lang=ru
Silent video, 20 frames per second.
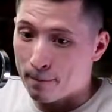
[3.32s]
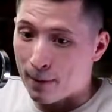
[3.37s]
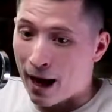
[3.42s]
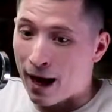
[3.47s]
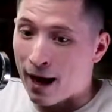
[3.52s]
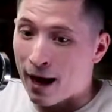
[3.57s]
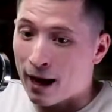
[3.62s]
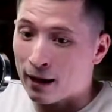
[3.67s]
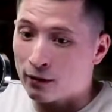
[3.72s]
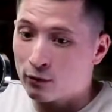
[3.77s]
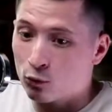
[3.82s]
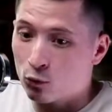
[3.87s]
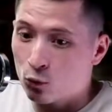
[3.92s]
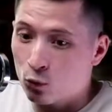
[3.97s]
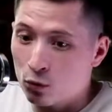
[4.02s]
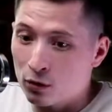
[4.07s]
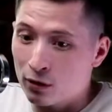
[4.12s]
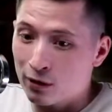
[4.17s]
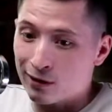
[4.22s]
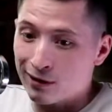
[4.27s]
А
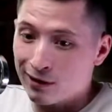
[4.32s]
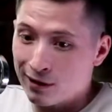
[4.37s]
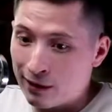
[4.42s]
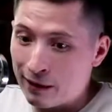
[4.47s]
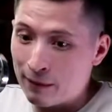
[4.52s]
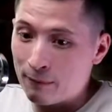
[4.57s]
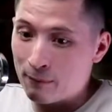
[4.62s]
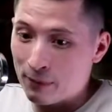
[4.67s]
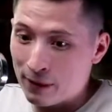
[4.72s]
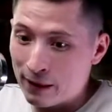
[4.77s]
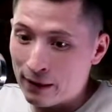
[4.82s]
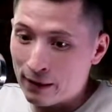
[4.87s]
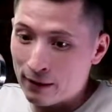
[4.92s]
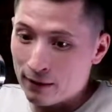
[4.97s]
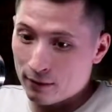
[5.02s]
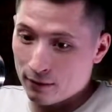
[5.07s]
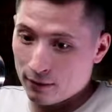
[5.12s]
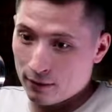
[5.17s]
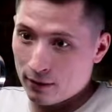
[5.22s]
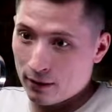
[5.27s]
откуда ты бы
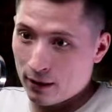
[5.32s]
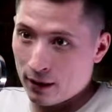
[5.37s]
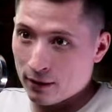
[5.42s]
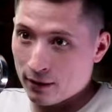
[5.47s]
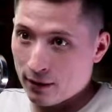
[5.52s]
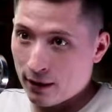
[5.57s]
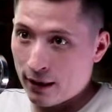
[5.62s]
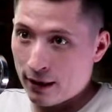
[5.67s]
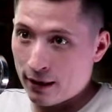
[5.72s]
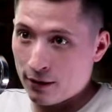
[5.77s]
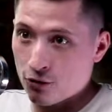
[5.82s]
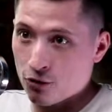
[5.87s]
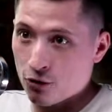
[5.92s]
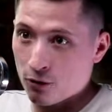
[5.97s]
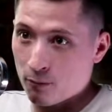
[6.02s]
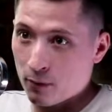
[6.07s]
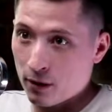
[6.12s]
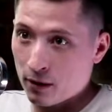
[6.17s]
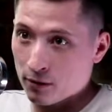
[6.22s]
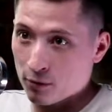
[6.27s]
тогда
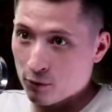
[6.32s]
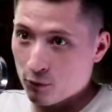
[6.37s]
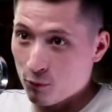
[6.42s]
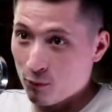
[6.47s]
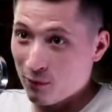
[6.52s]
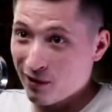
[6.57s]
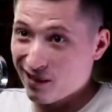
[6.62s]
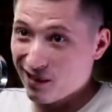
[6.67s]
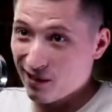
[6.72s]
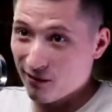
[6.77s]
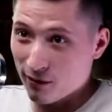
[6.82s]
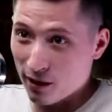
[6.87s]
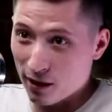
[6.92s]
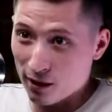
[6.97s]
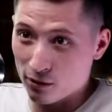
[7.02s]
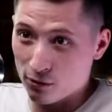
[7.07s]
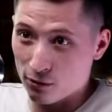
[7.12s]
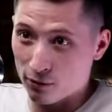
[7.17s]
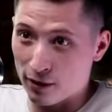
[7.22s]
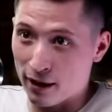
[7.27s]
черпал свою
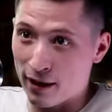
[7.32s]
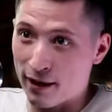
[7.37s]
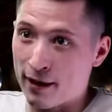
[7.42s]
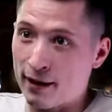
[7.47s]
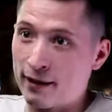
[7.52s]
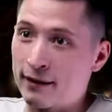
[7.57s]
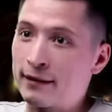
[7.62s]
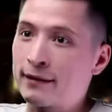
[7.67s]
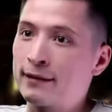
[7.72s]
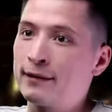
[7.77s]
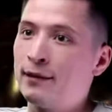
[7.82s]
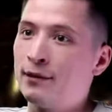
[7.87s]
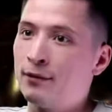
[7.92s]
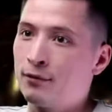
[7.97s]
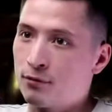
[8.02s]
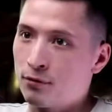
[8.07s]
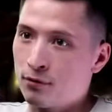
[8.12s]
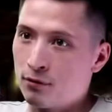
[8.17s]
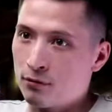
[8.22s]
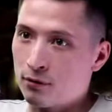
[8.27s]
мотивацию для реальных
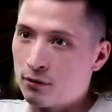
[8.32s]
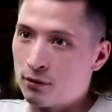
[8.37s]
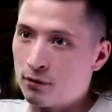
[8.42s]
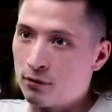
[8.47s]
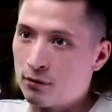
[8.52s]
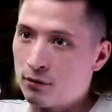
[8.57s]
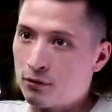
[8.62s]
тренировок,